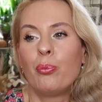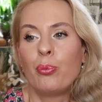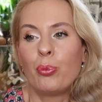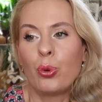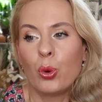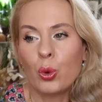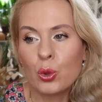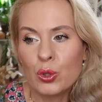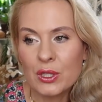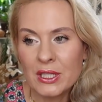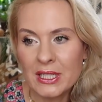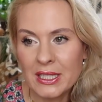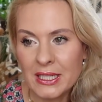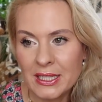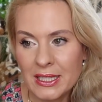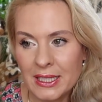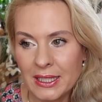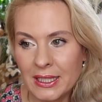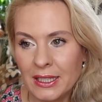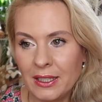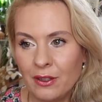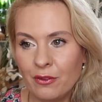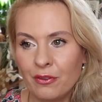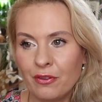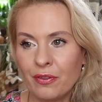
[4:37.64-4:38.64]

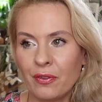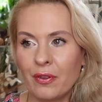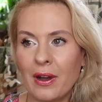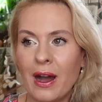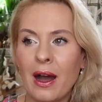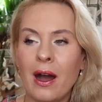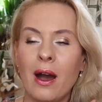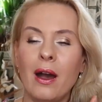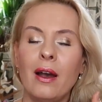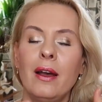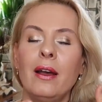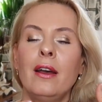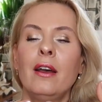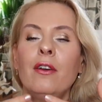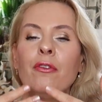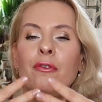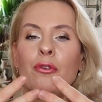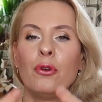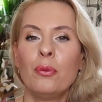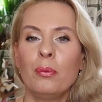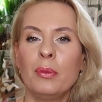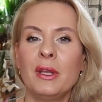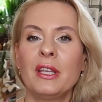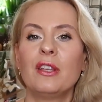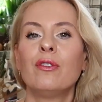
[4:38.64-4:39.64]
positiv äh,
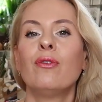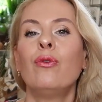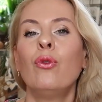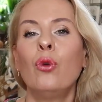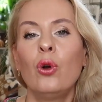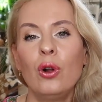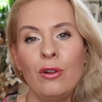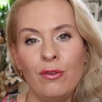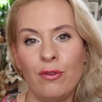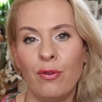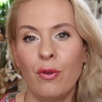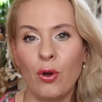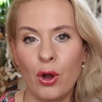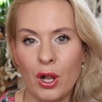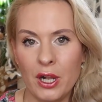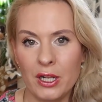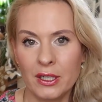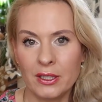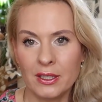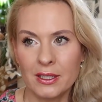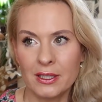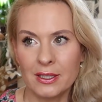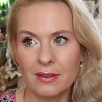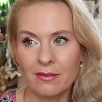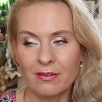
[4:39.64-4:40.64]
für mich
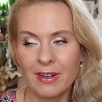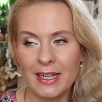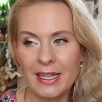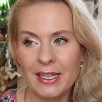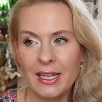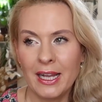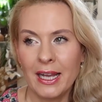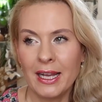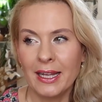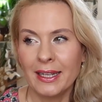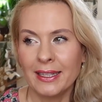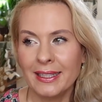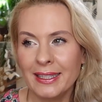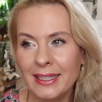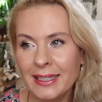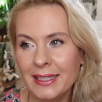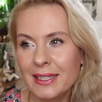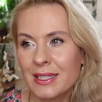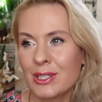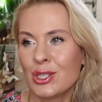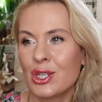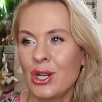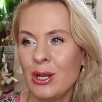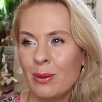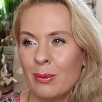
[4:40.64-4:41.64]
wohlwollend, weil
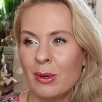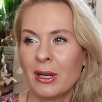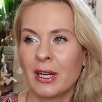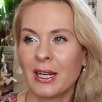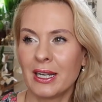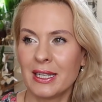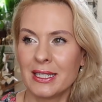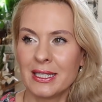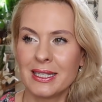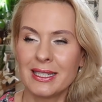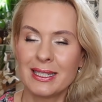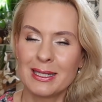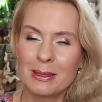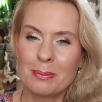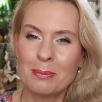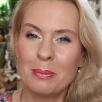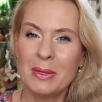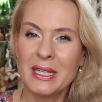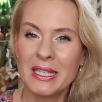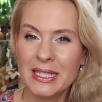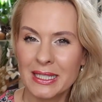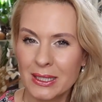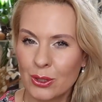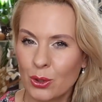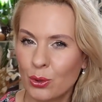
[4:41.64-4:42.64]
nichts Schlimmeres ist
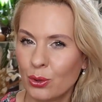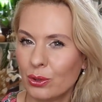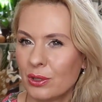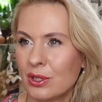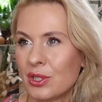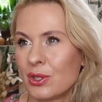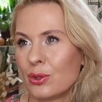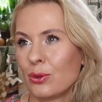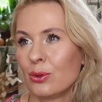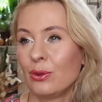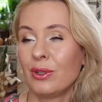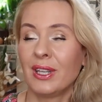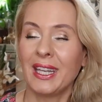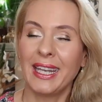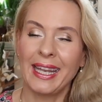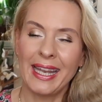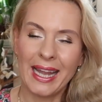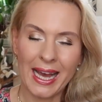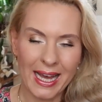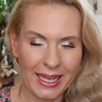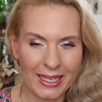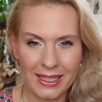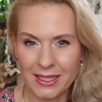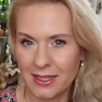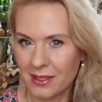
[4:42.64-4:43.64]
Missgunst und
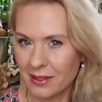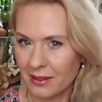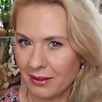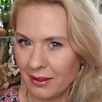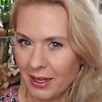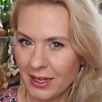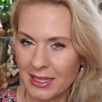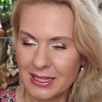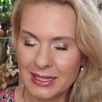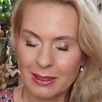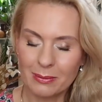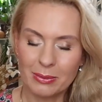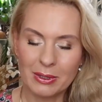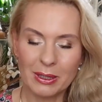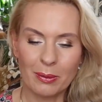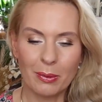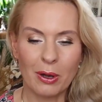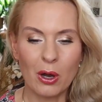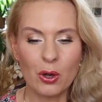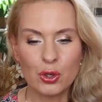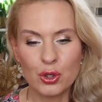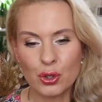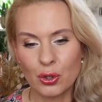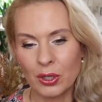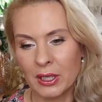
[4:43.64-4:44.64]
Neid. Na, das habe ich
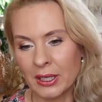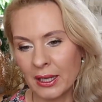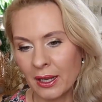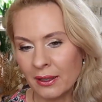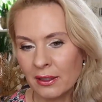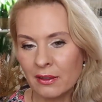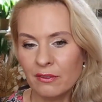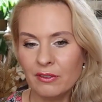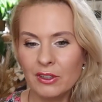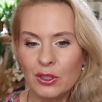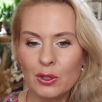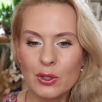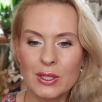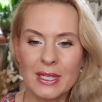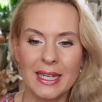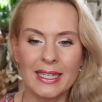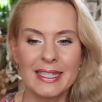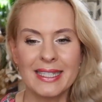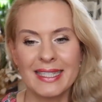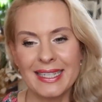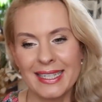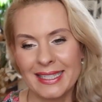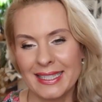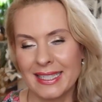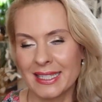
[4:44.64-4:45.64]
aber auch schon in anderen Videos
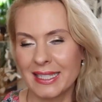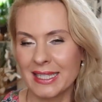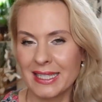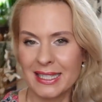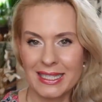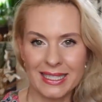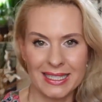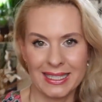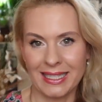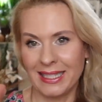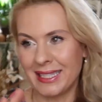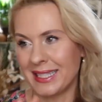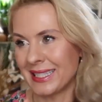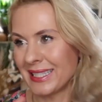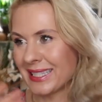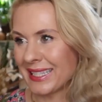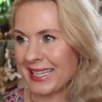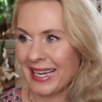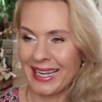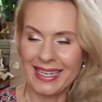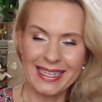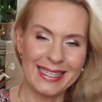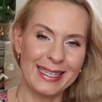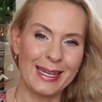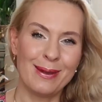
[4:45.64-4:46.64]
erzählt. Das ist jetzt
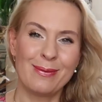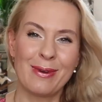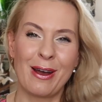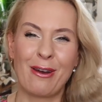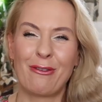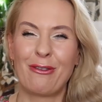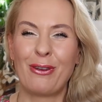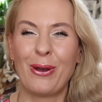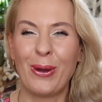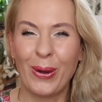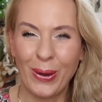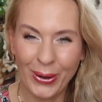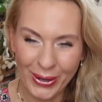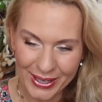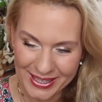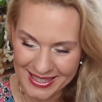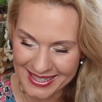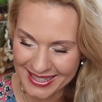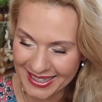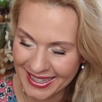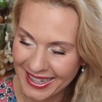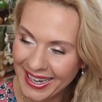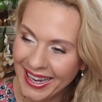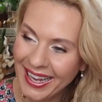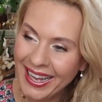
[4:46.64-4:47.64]
kein Thema für
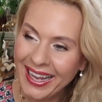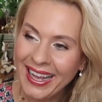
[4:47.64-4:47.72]
heute.